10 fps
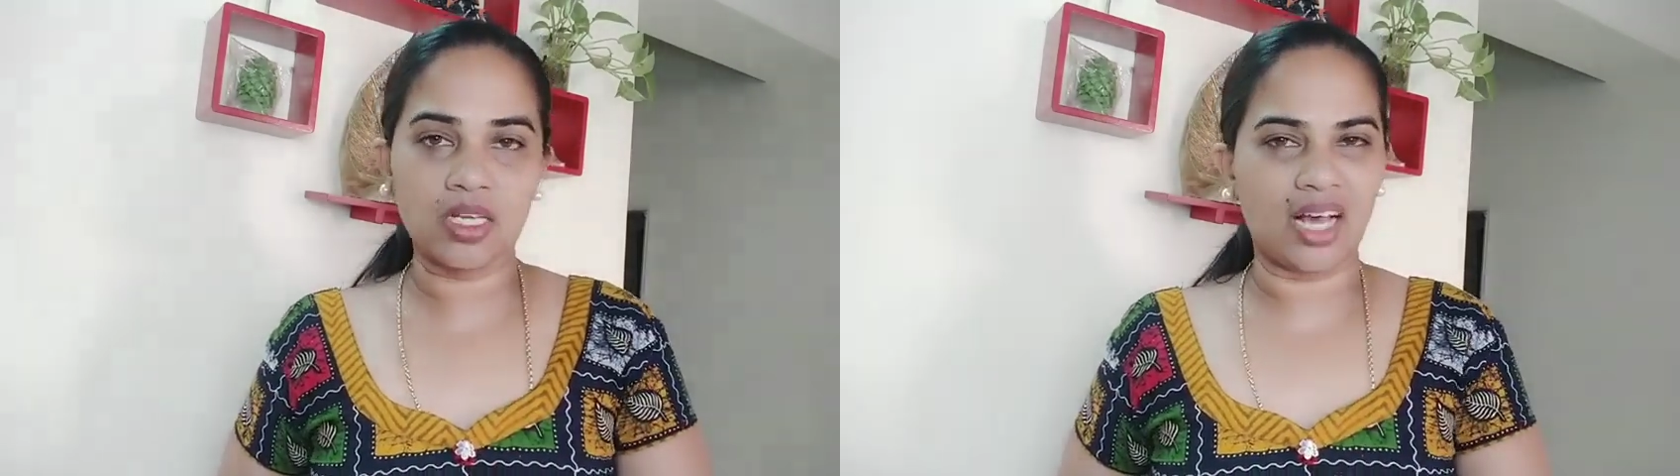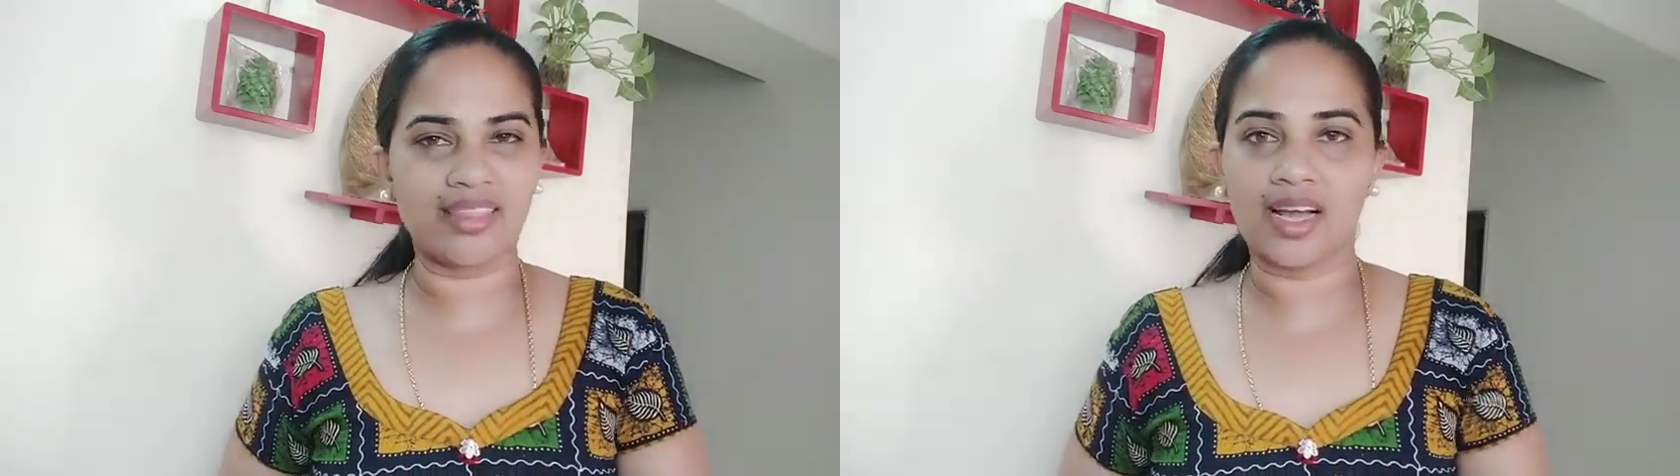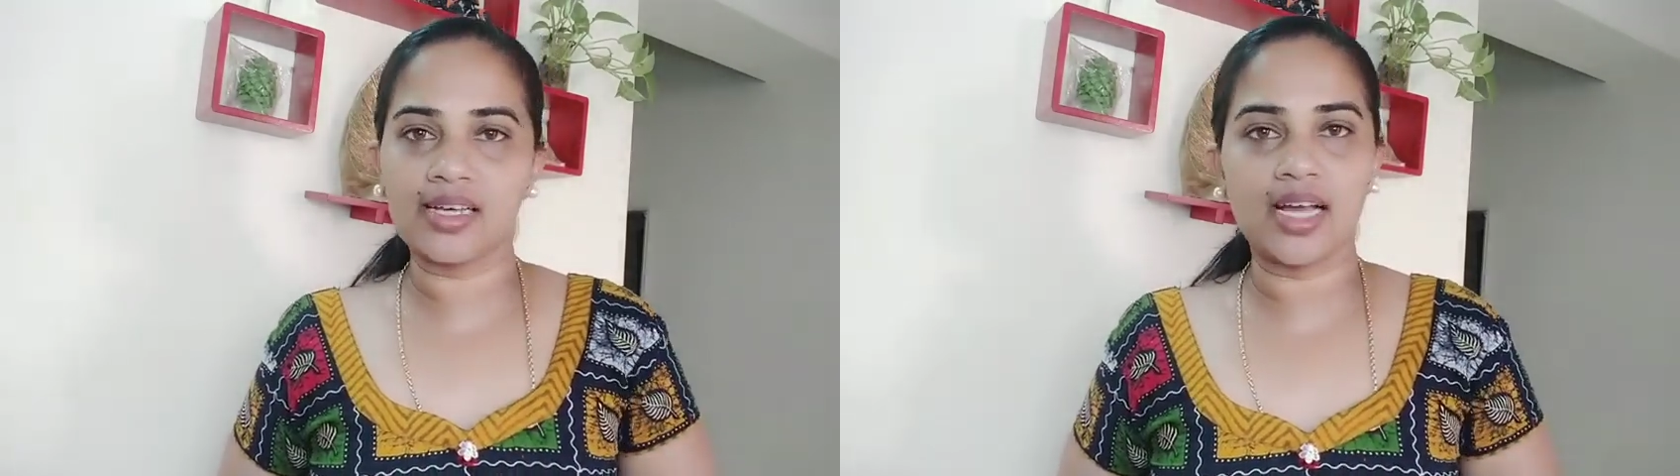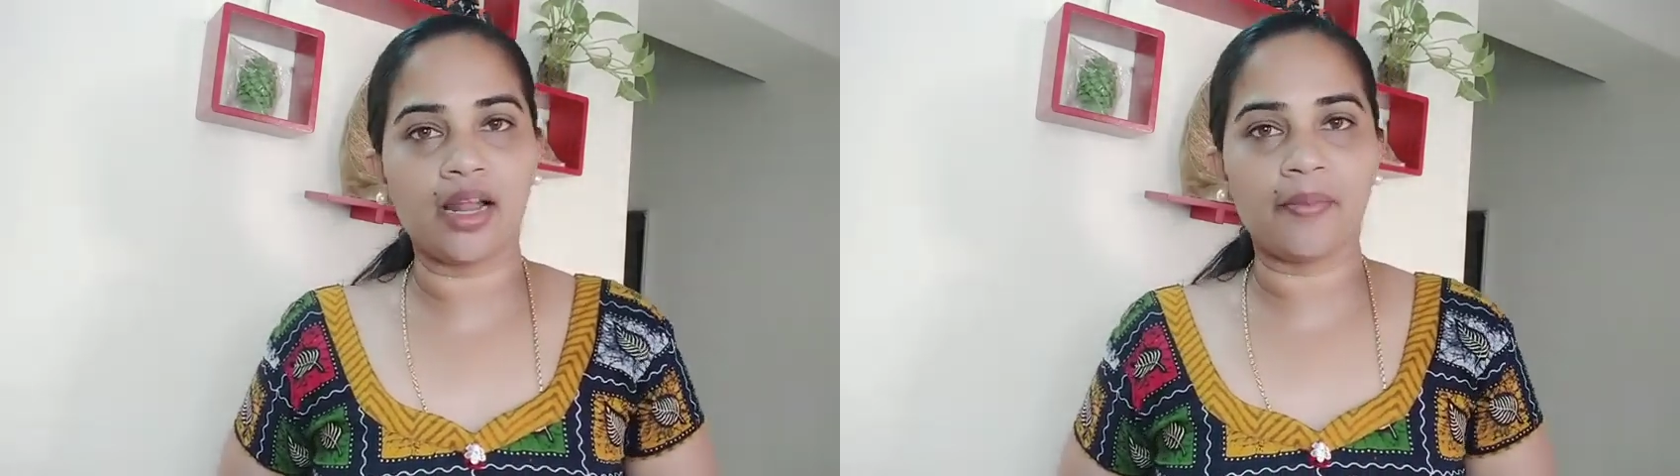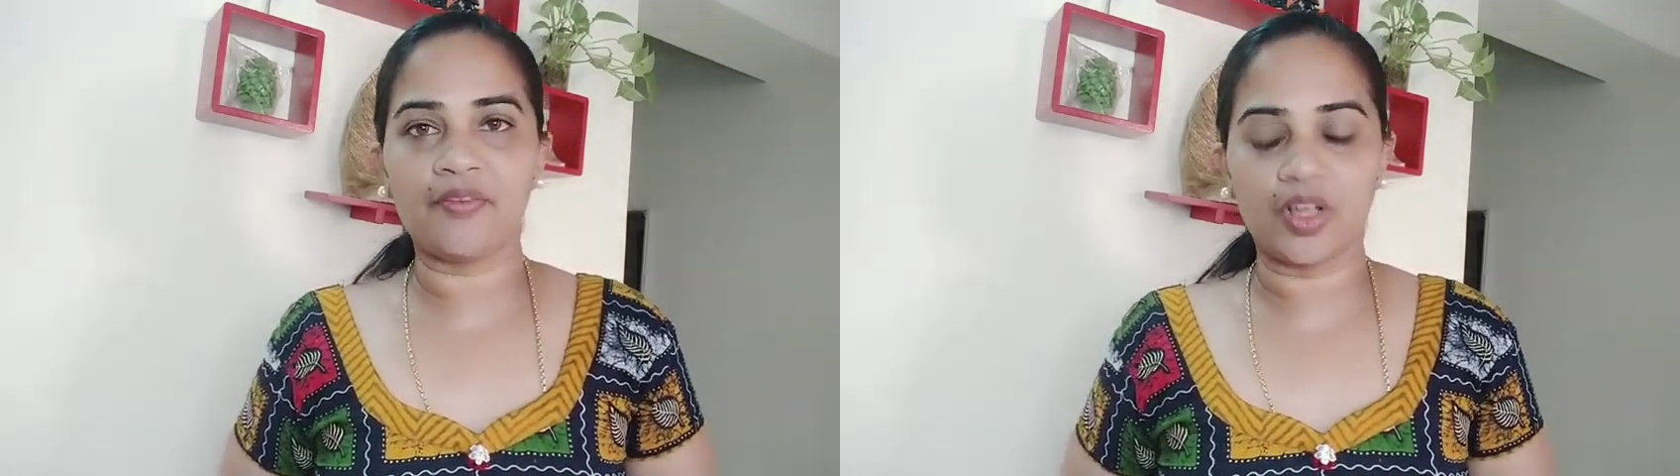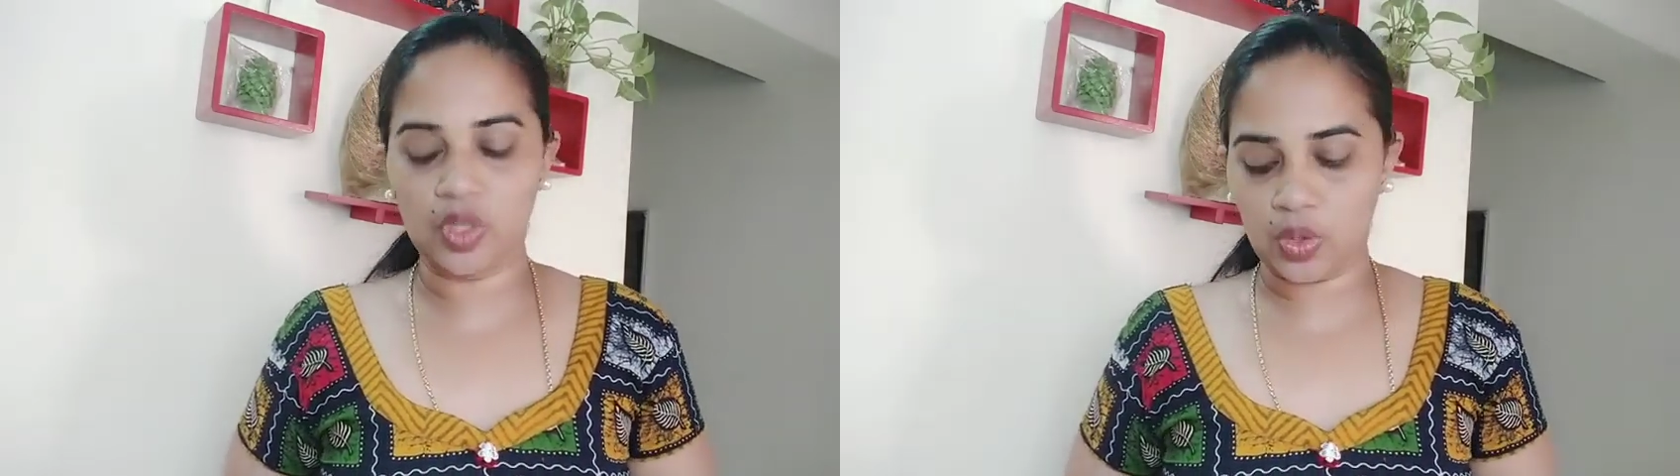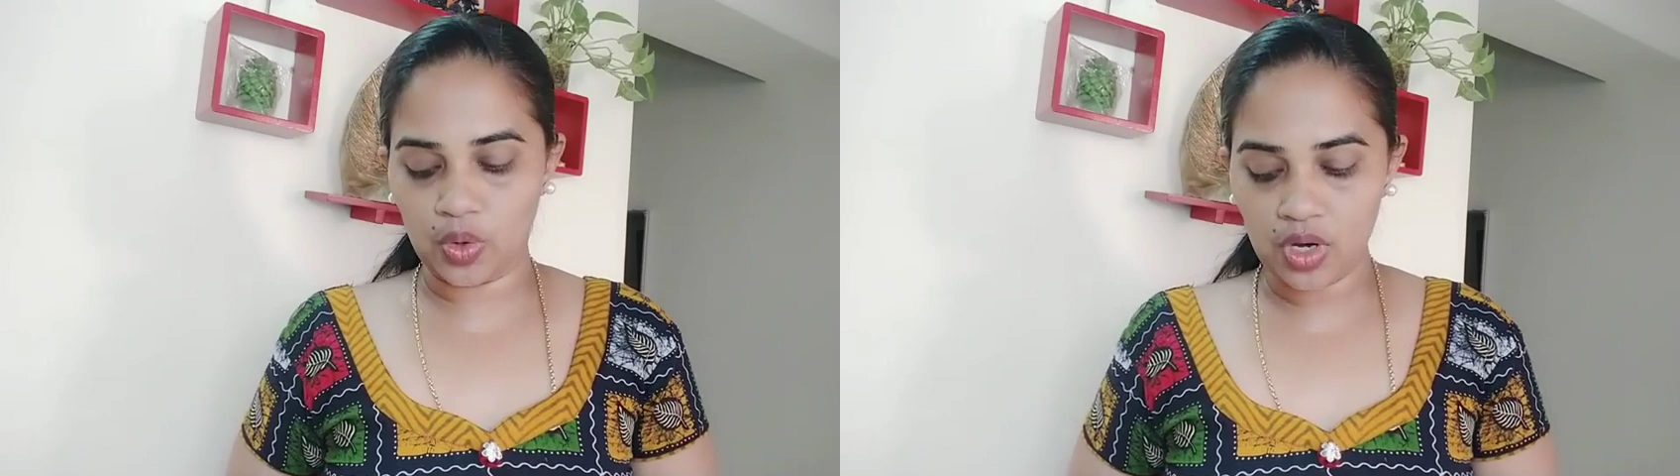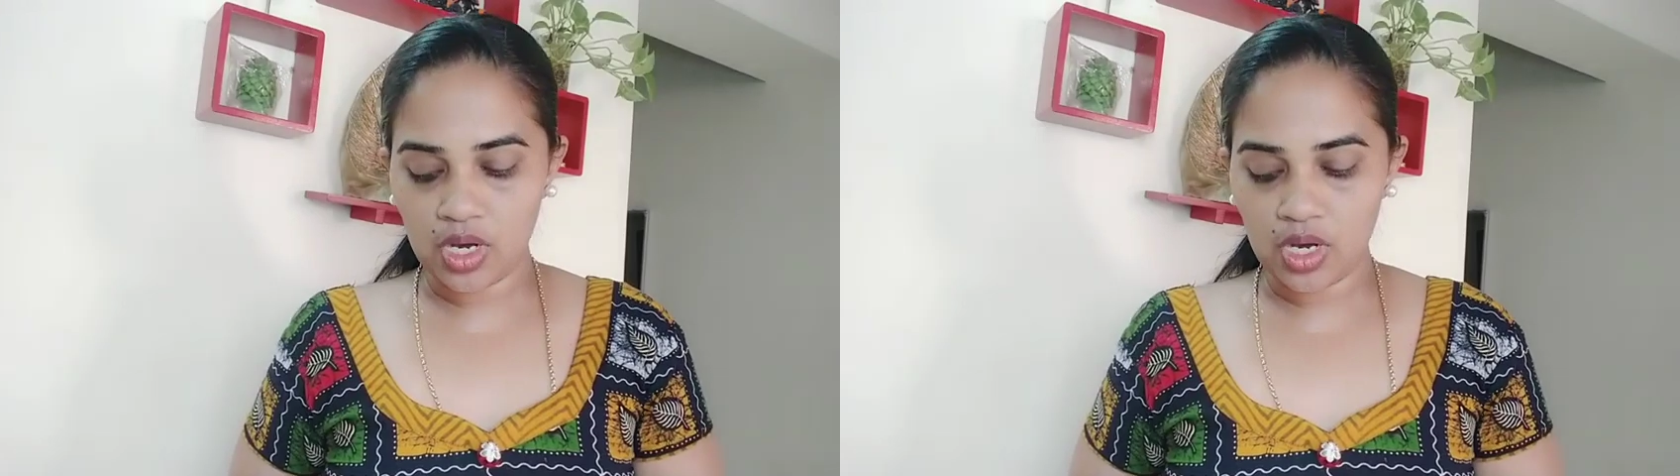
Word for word: அந்த அழுக்கு எல்லாமே வந்துடும்